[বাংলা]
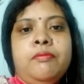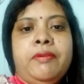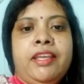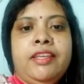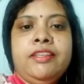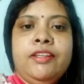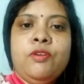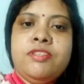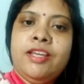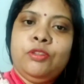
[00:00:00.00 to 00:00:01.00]
মানে এই
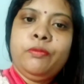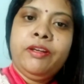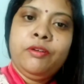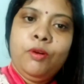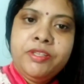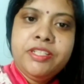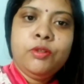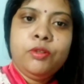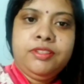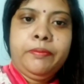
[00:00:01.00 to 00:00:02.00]
হিরো যে এত ভালো কমেডি
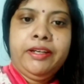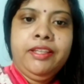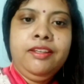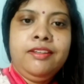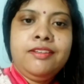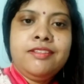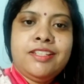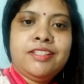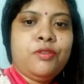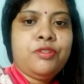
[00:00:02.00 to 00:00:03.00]
করতে পারে
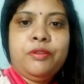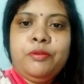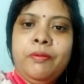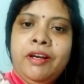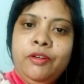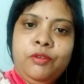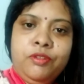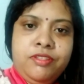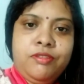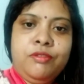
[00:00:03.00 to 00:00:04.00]
সেটাও সে খুব ভালো
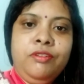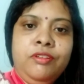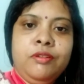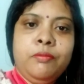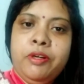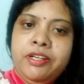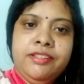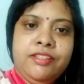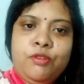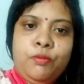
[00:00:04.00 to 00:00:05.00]
করেছিল
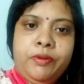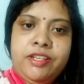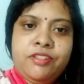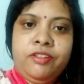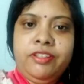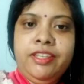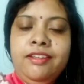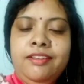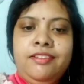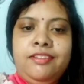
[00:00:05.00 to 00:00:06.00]
পরিণীতি চোপড়ার সঙ্গে
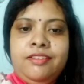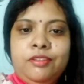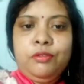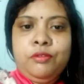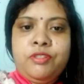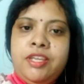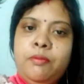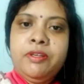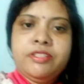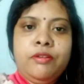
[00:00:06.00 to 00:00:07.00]
তো সেই
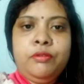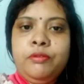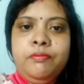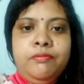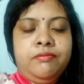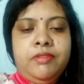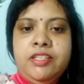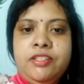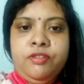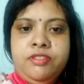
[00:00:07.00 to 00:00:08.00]
বইটাও খুব
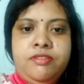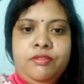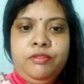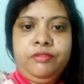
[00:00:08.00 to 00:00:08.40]
হিট হয়েছিল